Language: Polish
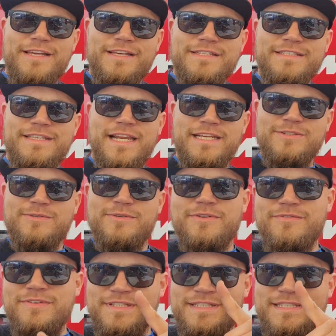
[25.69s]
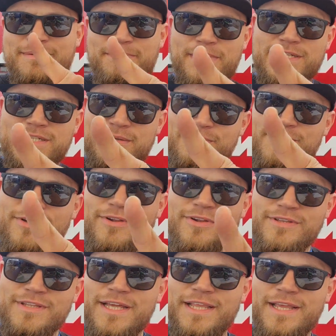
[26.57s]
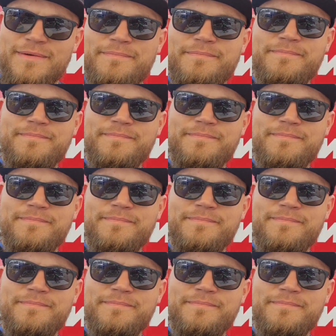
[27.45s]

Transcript: stresu, więc zapraszam do oglądania.